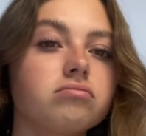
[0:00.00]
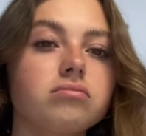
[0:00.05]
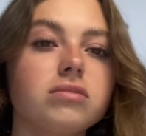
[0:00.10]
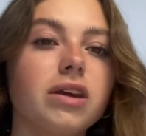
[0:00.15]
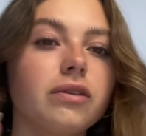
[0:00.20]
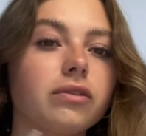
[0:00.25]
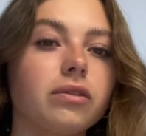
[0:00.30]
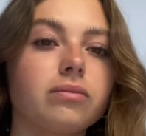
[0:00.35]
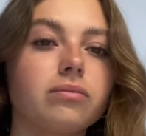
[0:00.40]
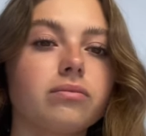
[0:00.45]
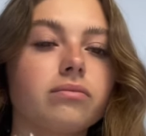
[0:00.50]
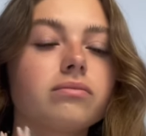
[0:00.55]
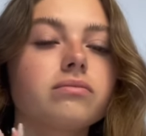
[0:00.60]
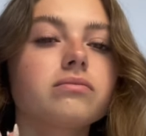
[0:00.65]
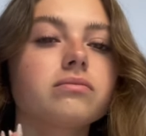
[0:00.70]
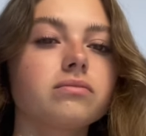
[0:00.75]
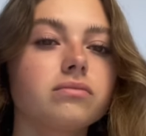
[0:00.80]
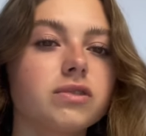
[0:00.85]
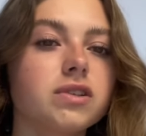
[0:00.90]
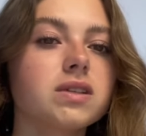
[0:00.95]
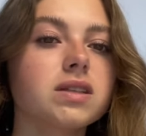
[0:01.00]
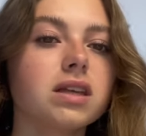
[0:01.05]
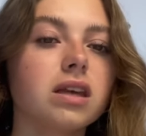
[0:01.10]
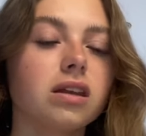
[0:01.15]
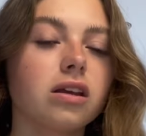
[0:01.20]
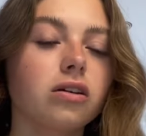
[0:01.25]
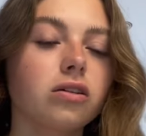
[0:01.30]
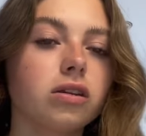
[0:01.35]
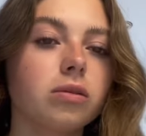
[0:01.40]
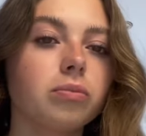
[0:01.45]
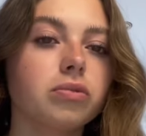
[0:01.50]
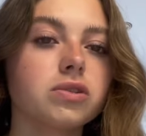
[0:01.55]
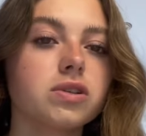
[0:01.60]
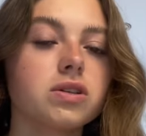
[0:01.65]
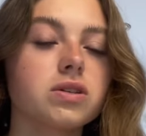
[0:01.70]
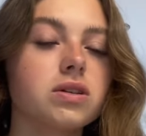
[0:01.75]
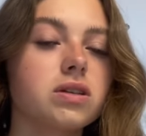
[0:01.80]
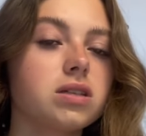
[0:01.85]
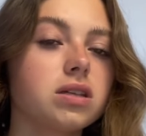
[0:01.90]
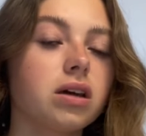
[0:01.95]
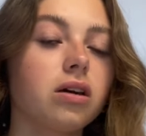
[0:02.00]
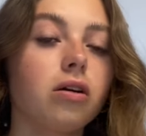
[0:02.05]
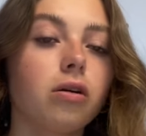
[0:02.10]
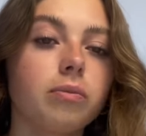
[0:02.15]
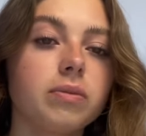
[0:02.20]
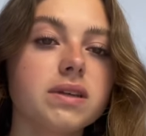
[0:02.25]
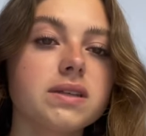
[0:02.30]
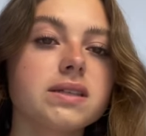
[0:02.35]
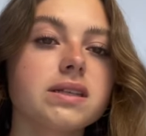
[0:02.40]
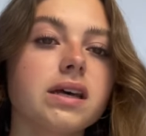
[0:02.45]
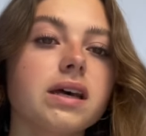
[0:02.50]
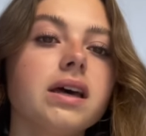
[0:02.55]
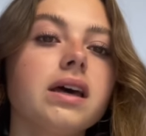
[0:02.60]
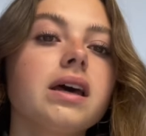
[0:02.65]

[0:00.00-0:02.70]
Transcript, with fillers: nie wiem, wszystkie tego typu rzeczy, cienkopisy,